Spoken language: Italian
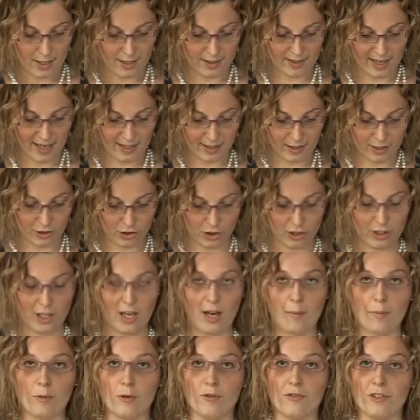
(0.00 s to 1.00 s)
I tecnici
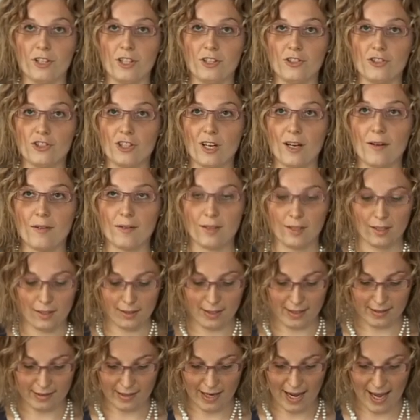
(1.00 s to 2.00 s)
della provincia,
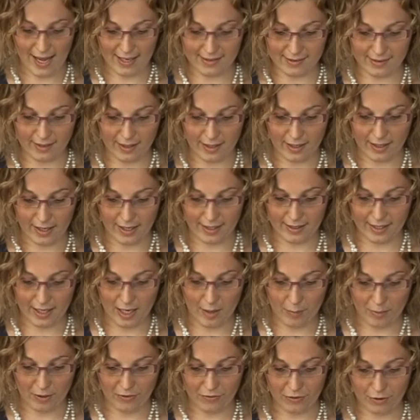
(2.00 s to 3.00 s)
dell'ASL e
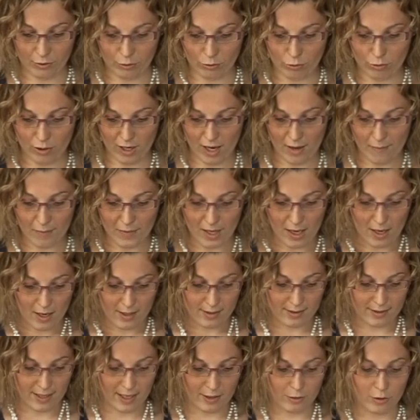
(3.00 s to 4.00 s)
della prefettura
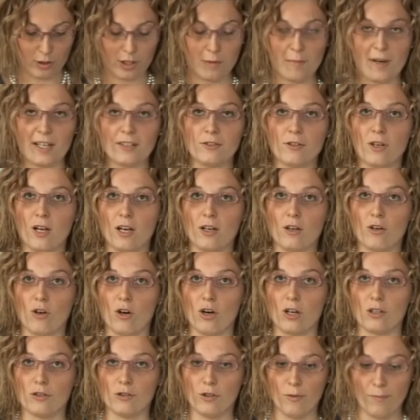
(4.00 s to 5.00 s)
stanno limando
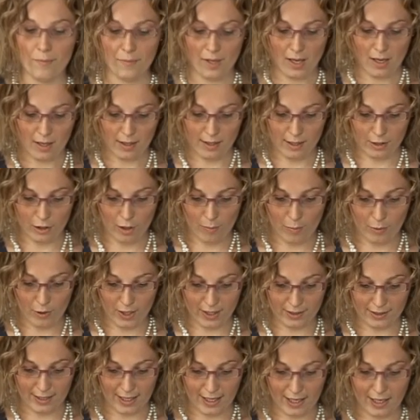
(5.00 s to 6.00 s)
l'accordo che dopo
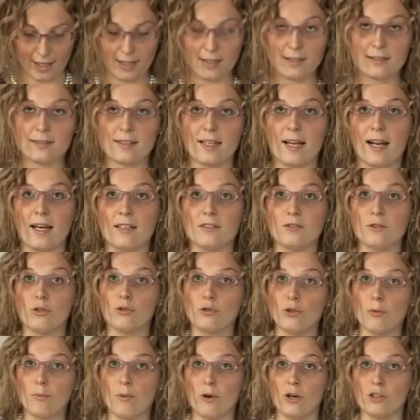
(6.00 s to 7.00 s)
Natale sarà
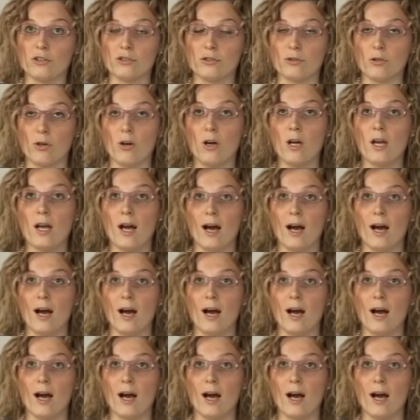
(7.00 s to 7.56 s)
sottoposto